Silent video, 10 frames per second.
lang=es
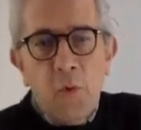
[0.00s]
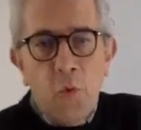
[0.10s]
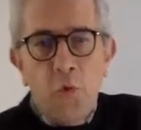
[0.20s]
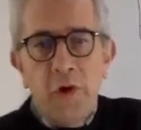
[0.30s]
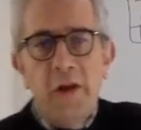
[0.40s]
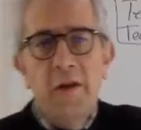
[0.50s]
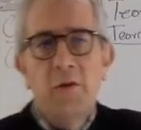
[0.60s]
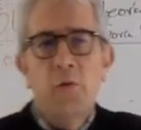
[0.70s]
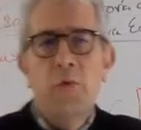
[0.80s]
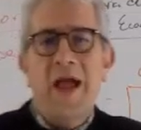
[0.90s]
un,
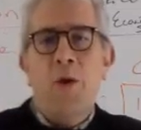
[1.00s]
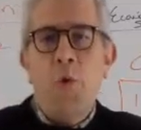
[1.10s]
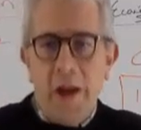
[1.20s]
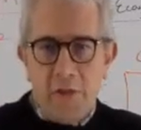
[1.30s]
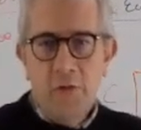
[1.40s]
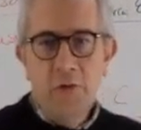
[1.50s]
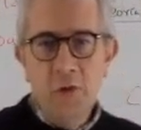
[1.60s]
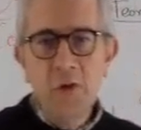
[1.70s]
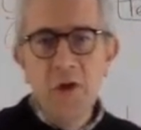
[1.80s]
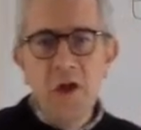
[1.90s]
acuerdo,
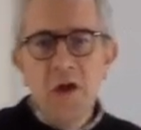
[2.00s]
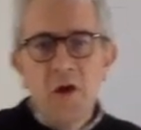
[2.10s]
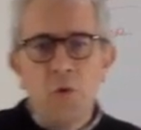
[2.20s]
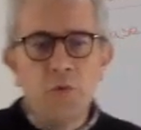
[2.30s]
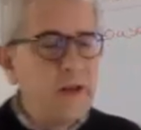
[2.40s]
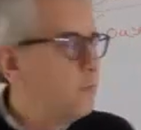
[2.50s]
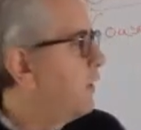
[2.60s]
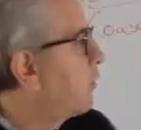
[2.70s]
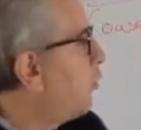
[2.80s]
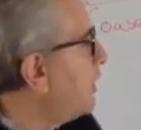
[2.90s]
¿no?
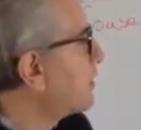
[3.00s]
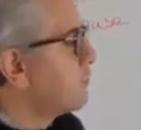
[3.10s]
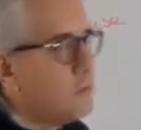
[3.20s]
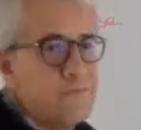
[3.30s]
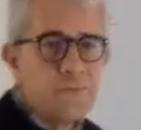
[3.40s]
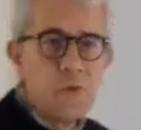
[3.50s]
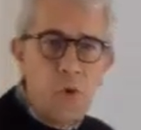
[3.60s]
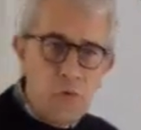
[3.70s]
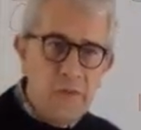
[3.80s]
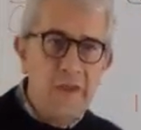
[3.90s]
Un, acuerdo
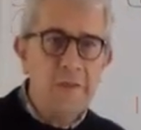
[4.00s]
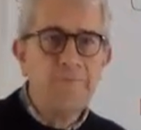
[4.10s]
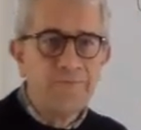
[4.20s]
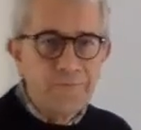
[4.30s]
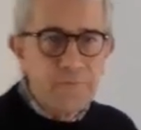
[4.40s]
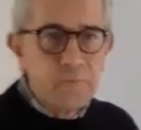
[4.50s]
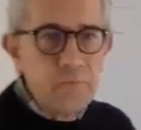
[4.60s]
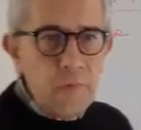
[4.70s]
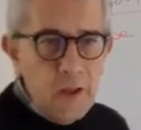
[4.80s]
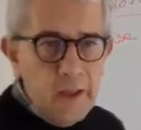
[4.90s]
donde
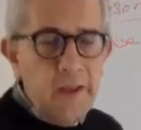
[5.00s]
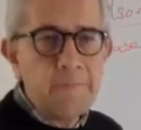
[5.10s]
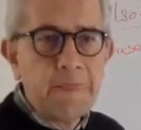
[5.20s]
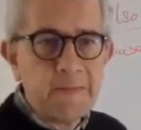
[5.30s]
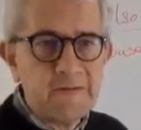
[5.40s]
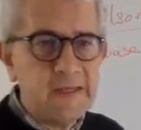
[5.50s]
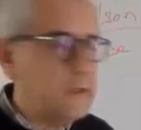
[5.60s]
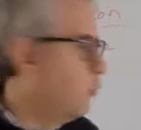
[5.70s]
eh, si